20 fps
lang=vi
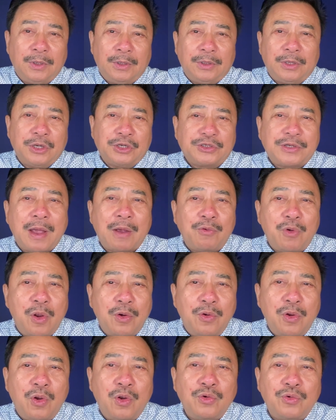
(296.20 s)
Thì sau đó
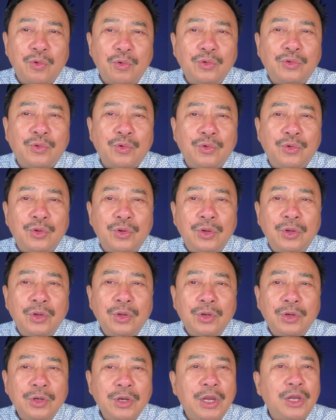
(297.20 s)
nó có rủ tôi
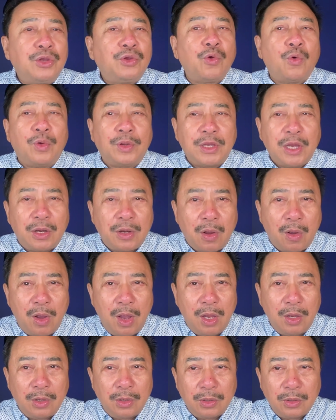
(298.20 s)
đi chùa với
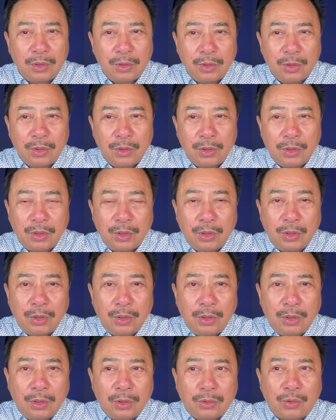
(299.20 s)
nó.
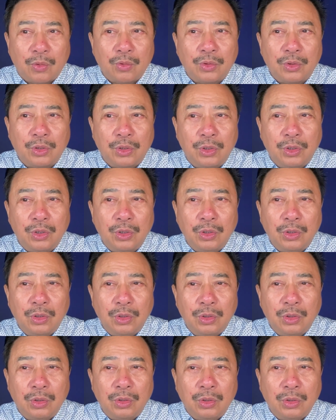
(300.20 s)
Tôi
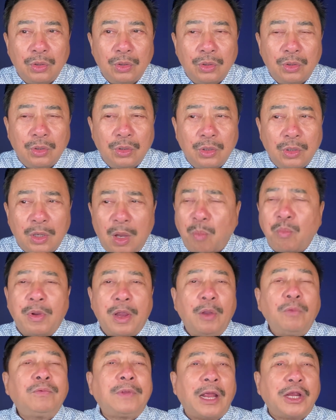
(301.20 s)
không
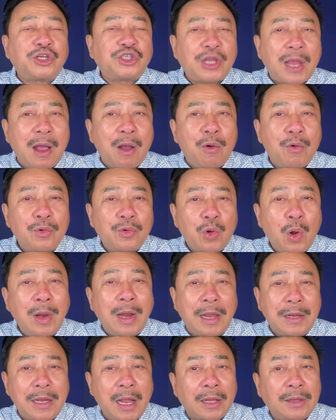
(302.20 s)
hiểu tại sao nó
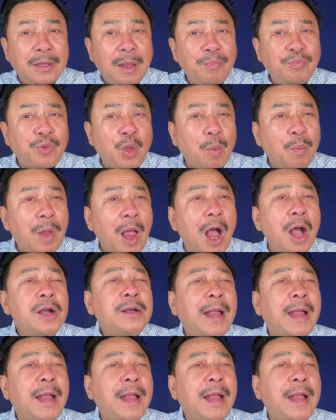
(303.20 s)
lại vẫn tiếp tục ở